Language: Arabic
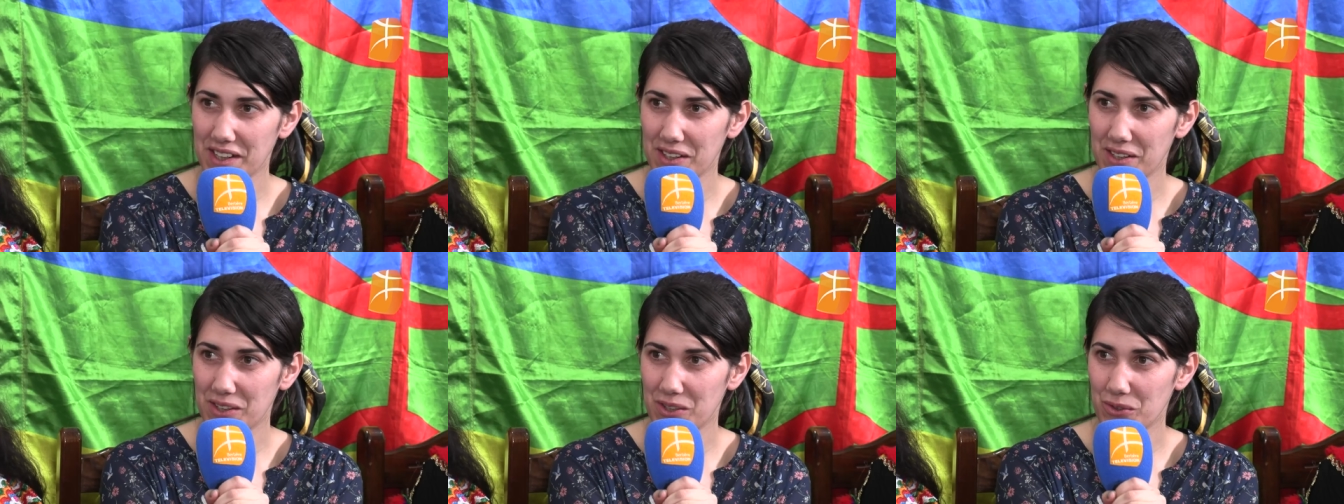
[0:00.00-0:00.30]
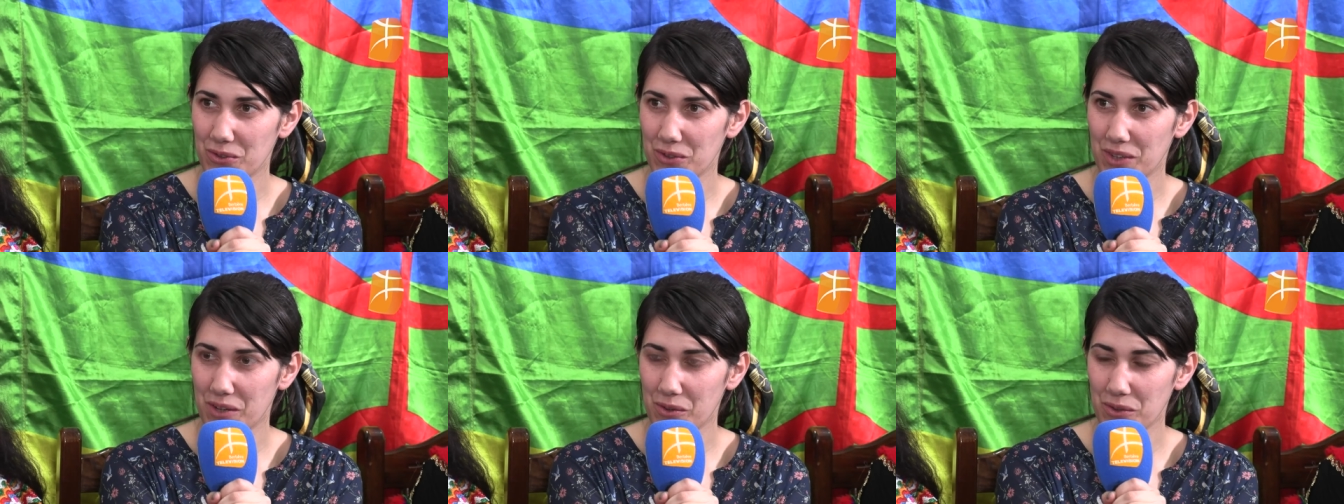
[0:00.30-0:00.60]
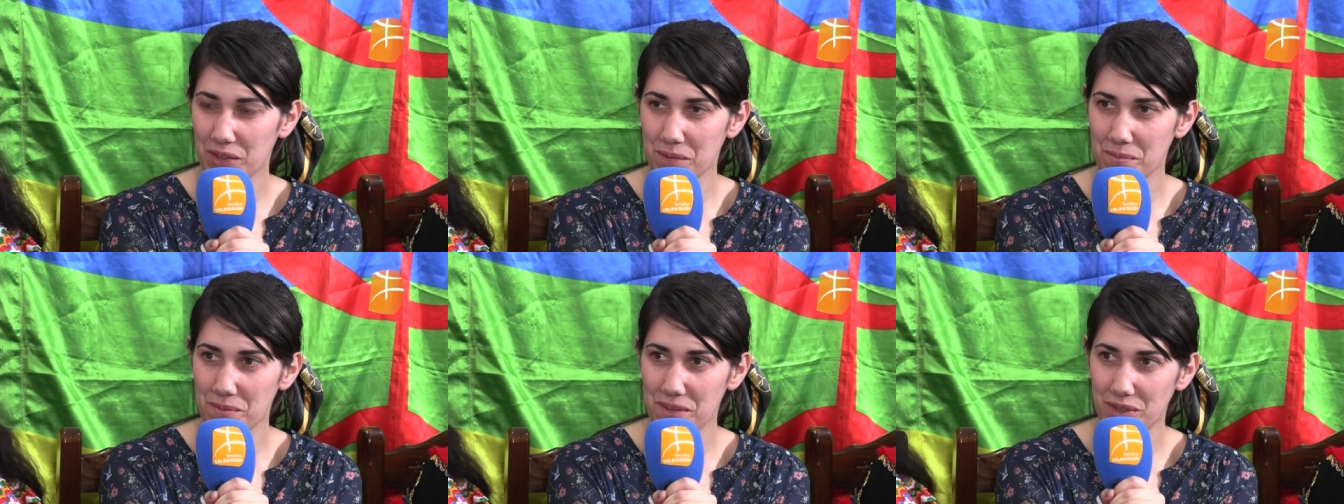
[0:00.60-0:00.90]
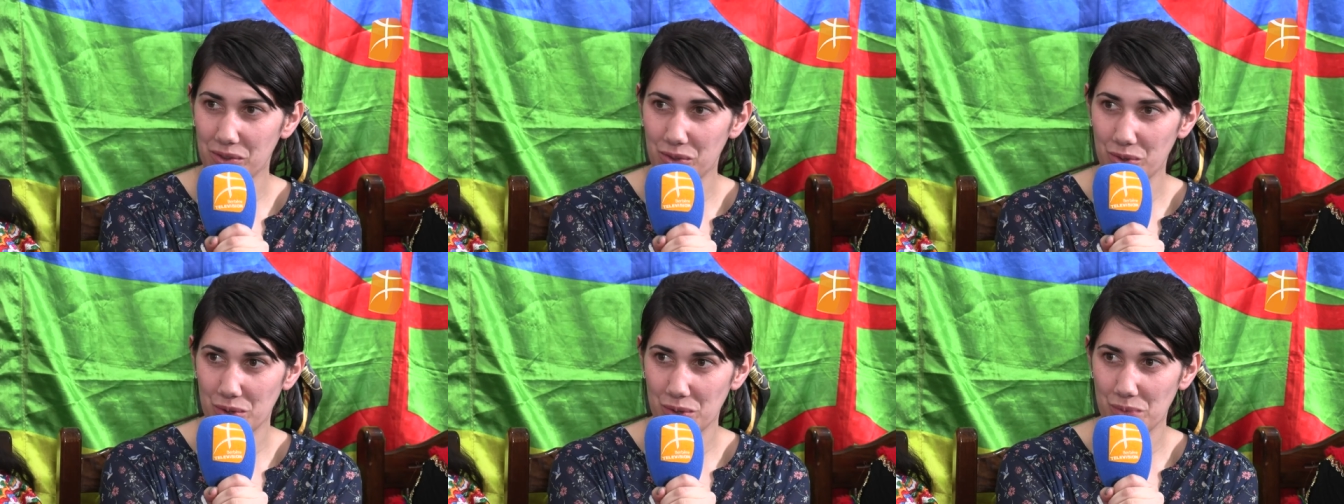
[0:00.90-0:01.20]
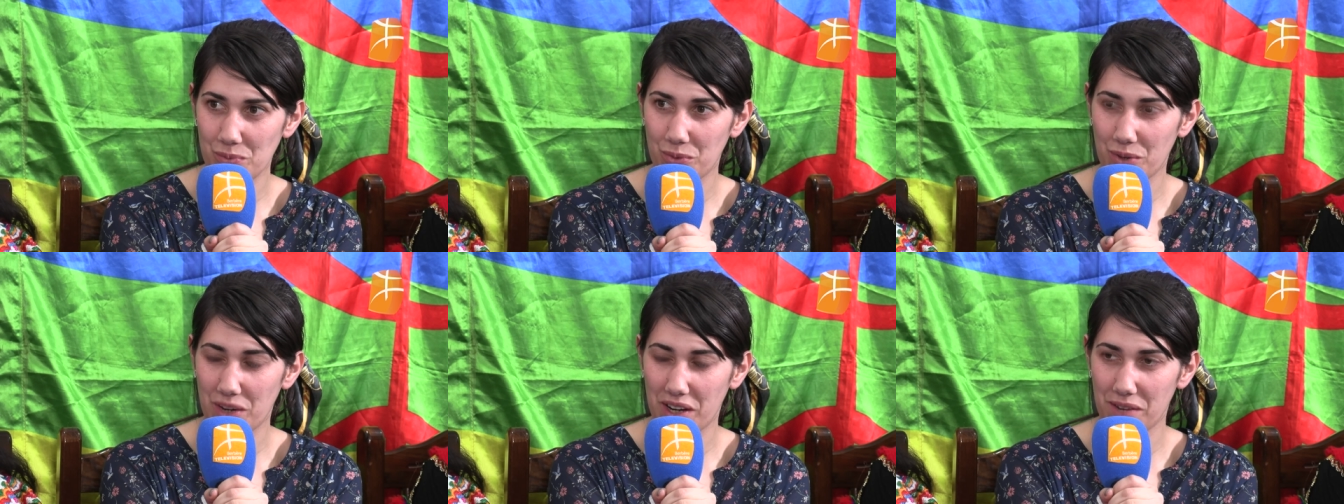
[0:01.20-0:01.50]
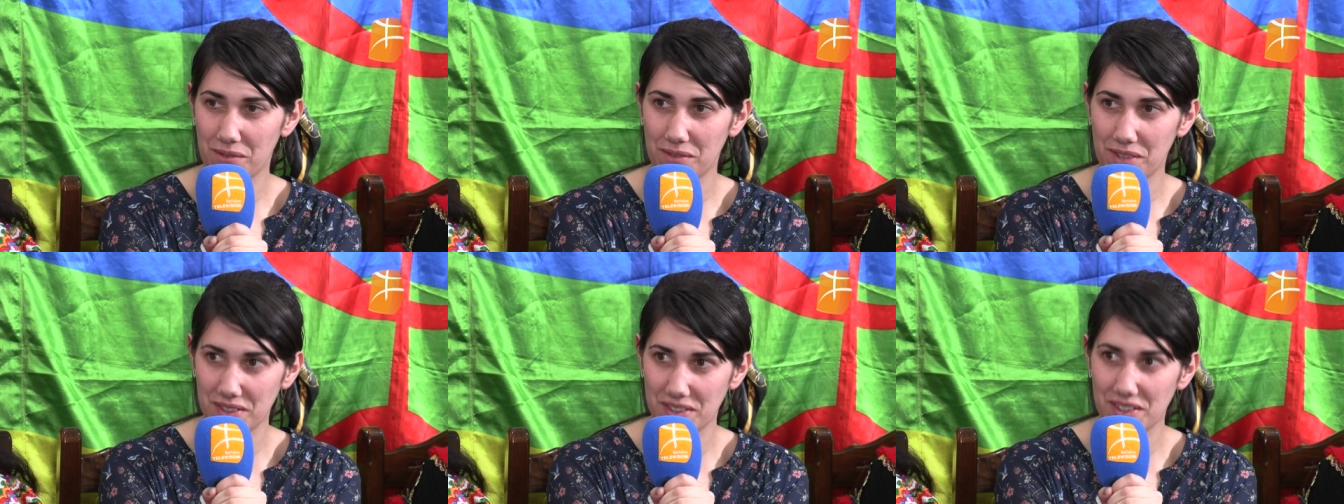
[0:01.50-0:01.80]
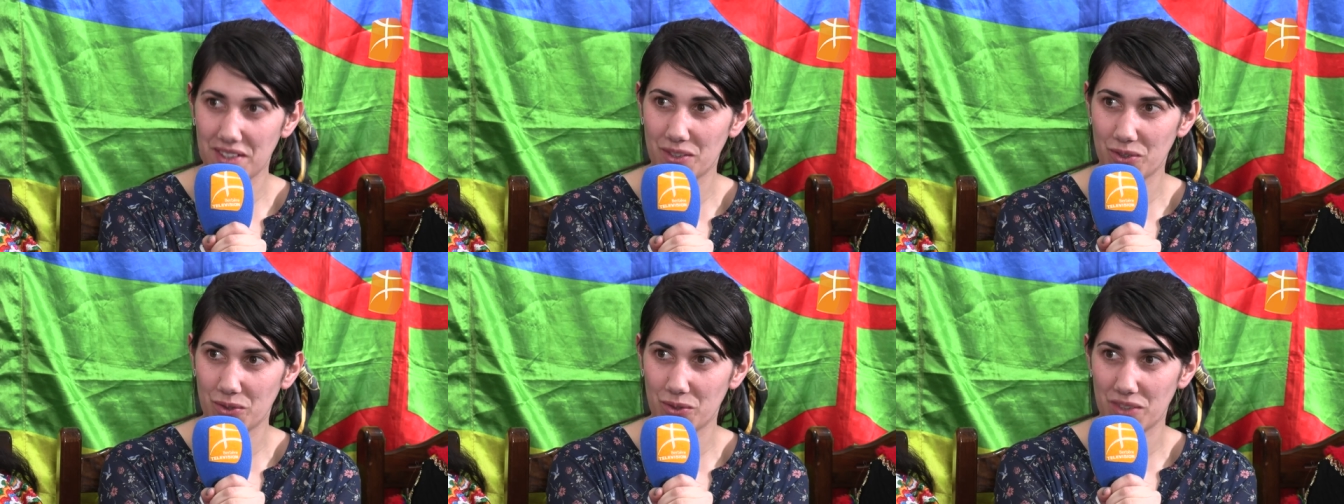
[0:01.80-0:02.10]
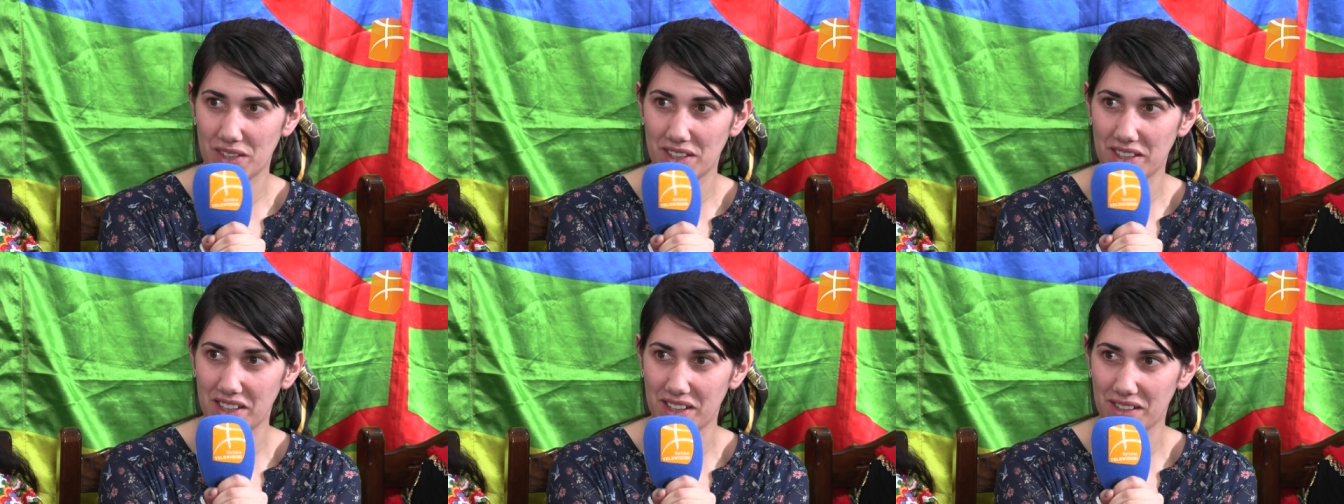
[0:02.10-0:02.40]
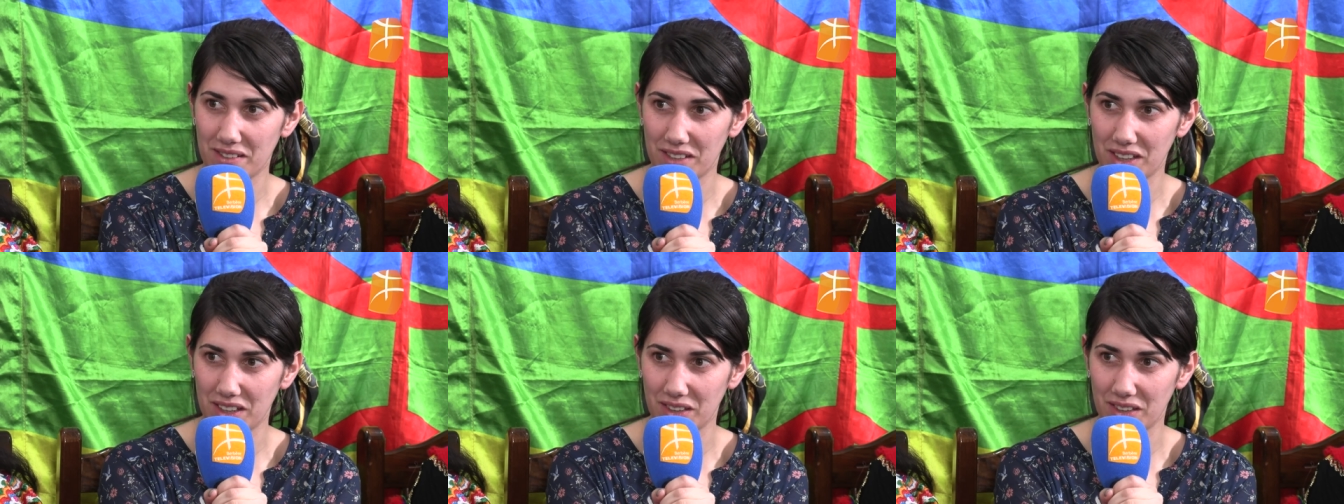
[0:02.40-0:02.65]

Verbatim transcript: شوكا اون بيردي سبوار 26 سيزون سي كاربي